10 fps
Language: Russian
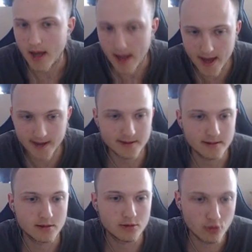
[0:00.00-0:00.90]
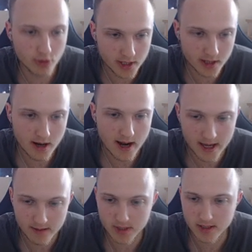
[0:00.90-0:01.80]
этот турнир, а
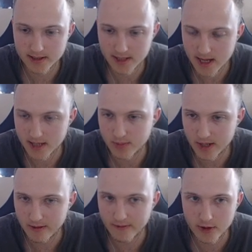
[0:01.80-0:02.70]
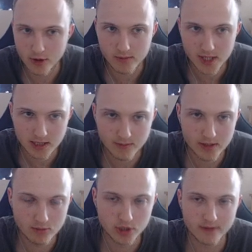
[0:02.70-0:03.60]
именно занять первое-второе место,
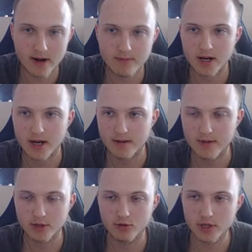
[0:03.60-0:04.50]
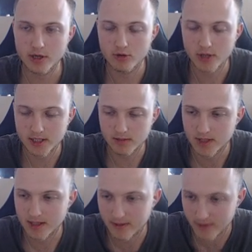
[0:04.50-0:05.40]
потому что в рамках РМР турнира у нас
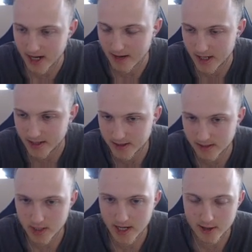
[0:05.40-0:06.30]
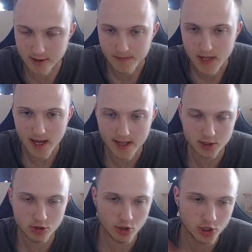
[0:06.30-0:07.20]
именно две команды забирают эти
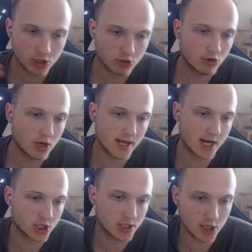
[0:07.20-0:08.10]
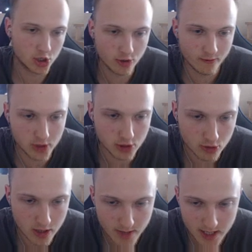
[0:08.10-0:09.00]
строчки. Ну а дальше я еще выделю
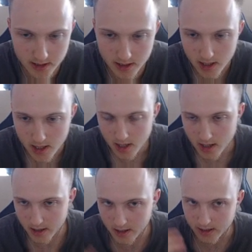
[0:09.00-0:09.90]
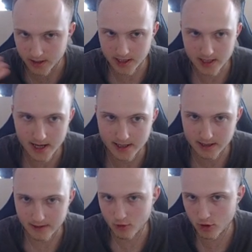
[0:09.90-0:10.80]
команды, э, исходя из
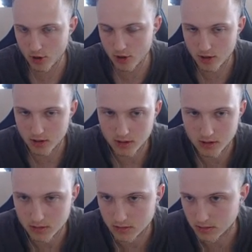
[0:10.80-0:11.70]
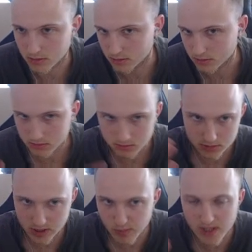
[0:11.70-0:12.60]
того э,
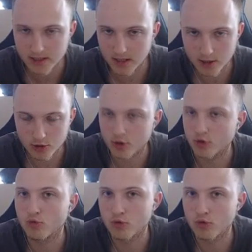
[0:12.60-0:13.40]
списка, который у